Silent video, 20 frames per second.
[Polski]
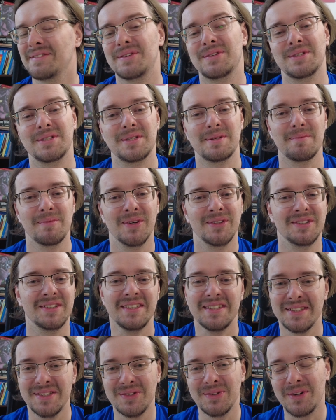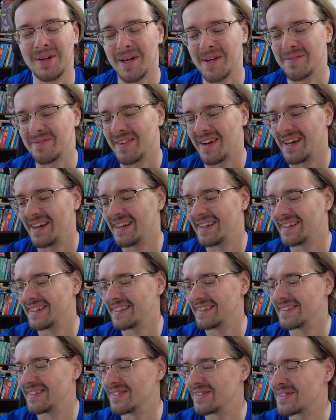Wciąż jestem młody duchem, ale
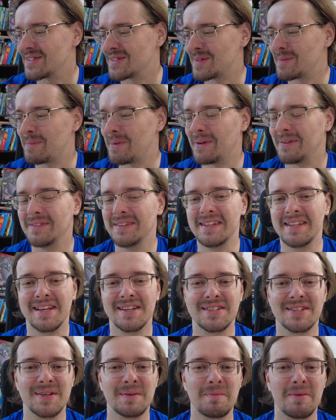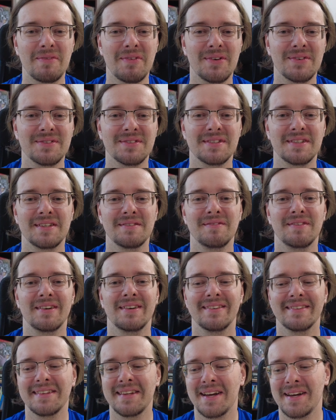już zupełnie inaczej obowiązki
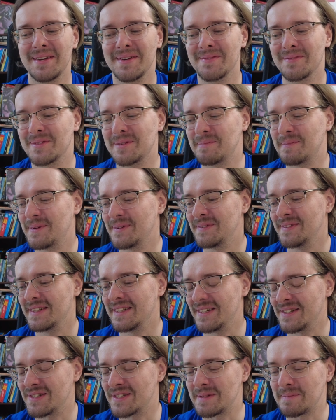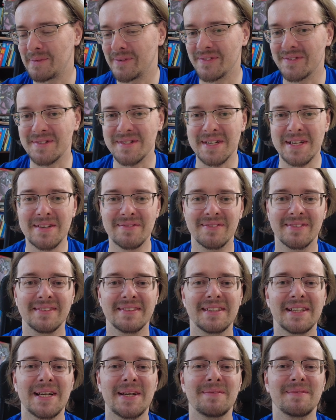wyglądają, zupełnie inaczej zobowiązania
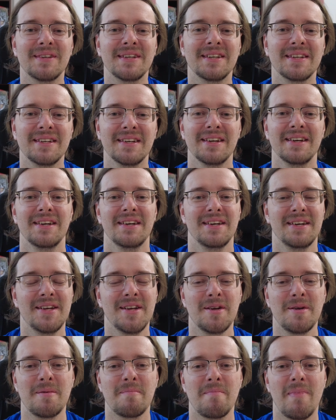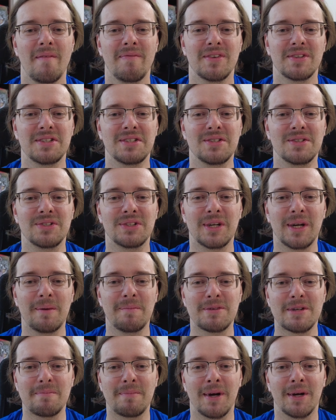wyglądają i pewne rzeczy już
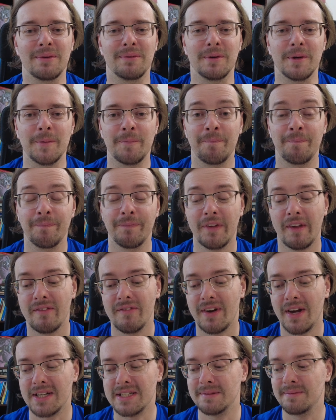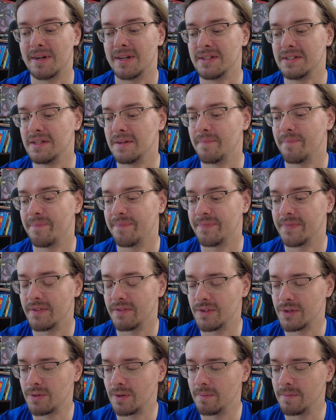trochę przepadły. W każdym razie,
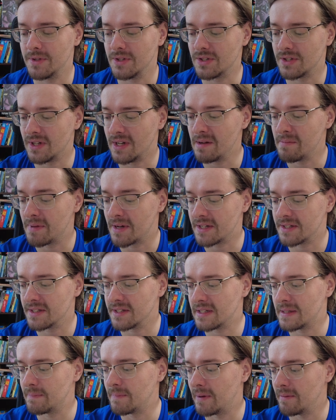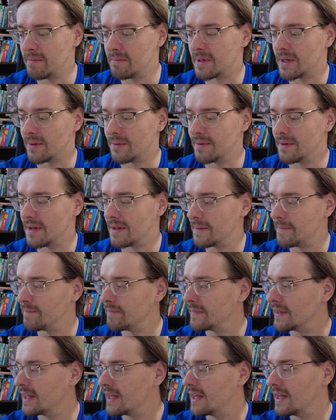wyszło mi, że najbardziej chyba mi brakuje
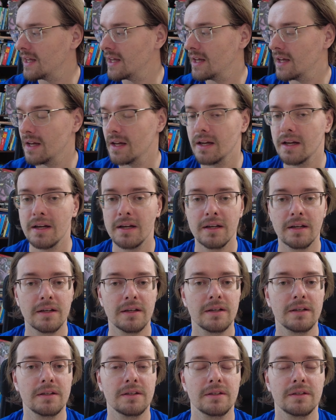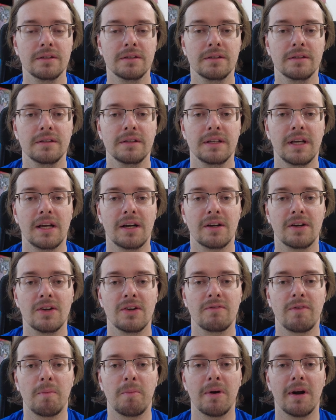yy, gier
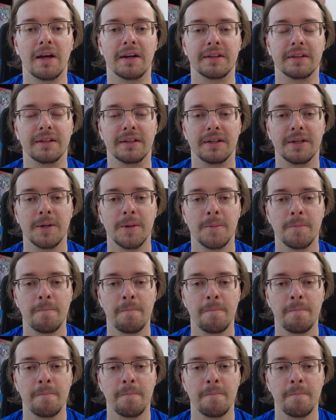popularnych.